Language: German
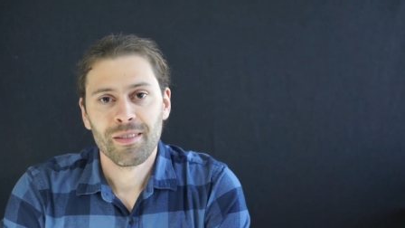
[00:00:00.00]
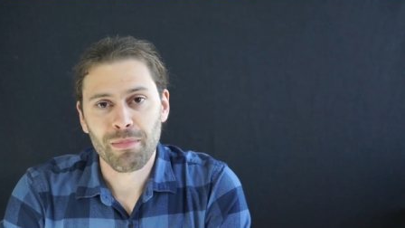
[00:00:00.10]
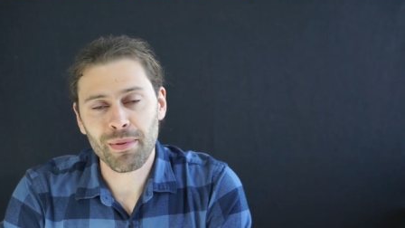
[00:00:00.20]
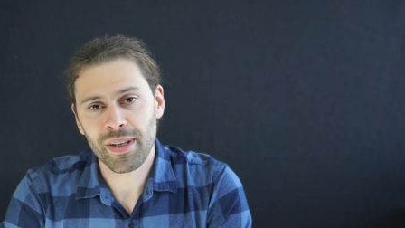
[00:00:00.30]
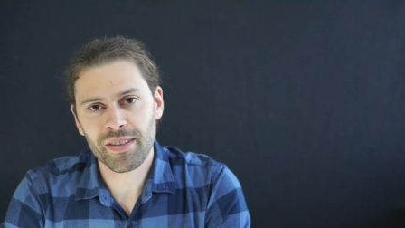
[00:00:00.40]

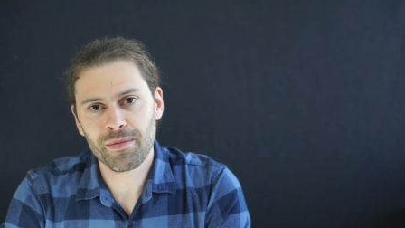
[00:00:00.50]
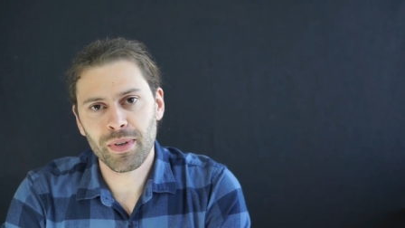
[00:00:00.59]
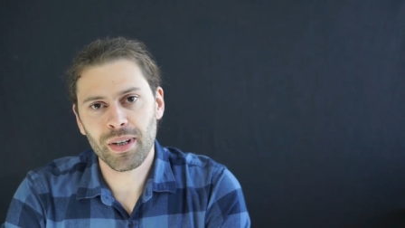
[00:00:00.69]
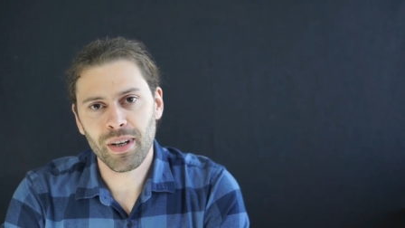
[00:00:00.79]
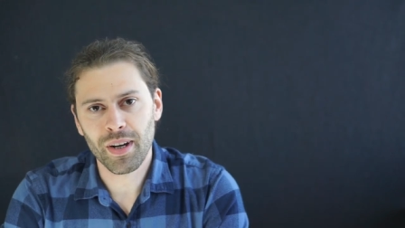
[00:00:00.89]
Beim letzten
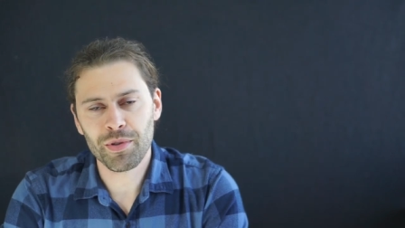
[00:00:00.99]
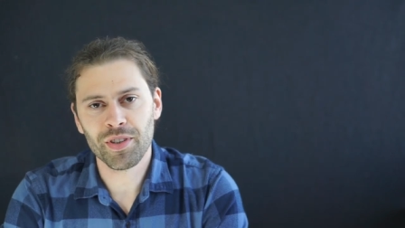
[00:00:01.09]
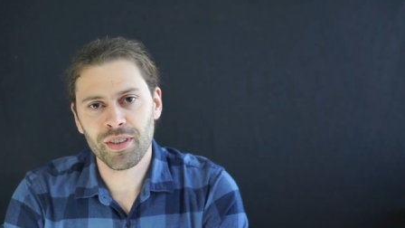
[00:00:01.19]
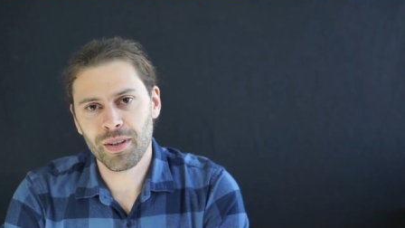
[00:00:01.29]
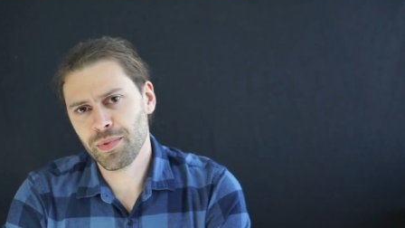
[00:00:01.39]
Mal habe ich
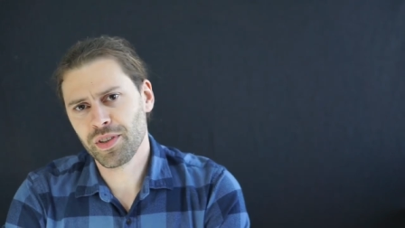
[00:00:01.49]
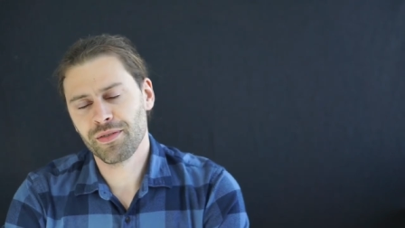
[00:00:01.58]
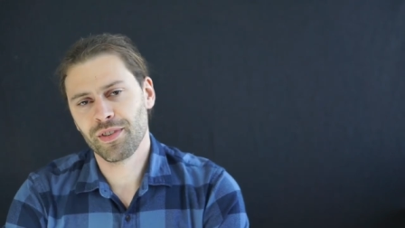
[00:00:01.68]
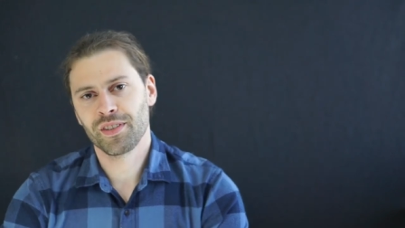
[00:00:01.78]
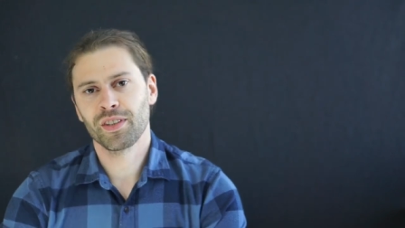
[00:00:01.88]
Ihnen ein
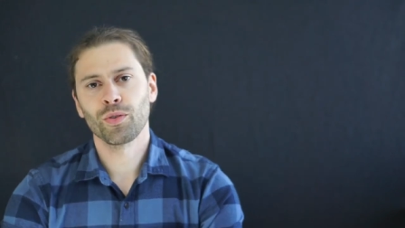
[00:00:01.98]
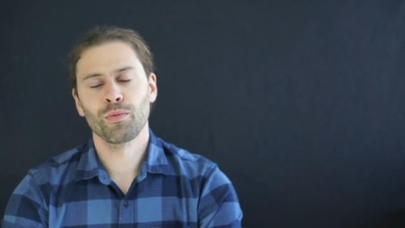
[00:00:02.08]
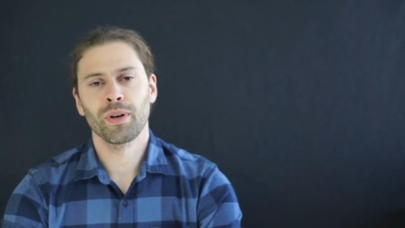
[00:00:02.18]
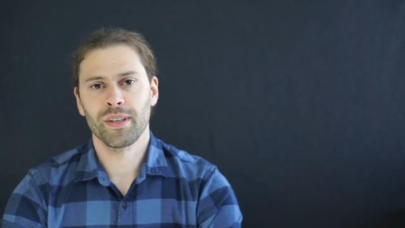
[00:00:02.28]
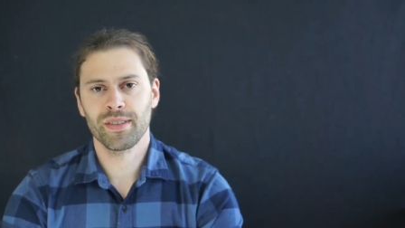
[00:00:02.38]
bisschen was
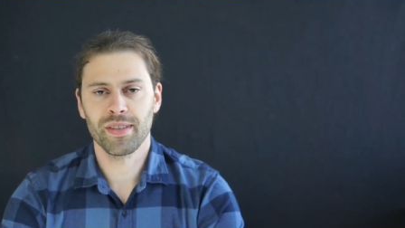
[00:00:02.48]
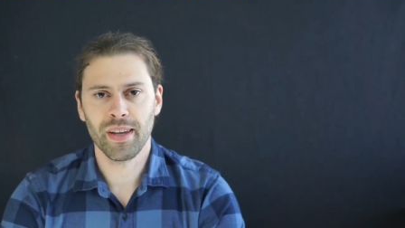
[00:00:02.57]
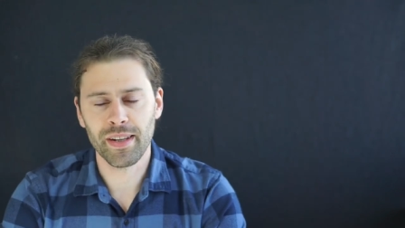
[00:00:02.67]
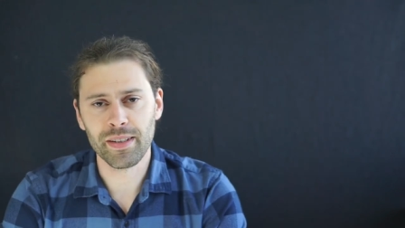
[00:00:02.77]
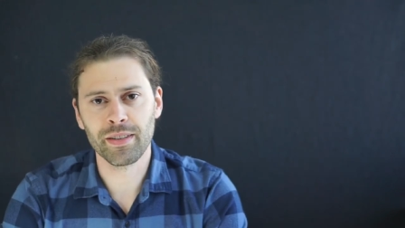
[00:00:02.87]
darüber
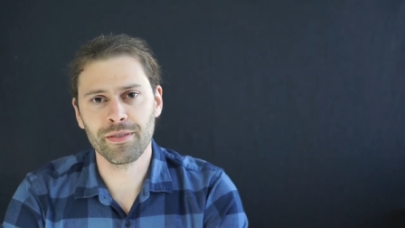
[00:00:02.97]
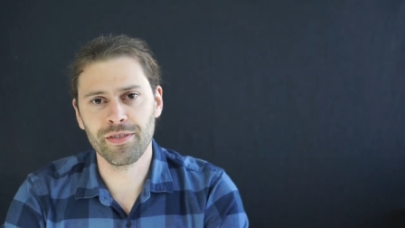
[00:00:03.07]
erzählt,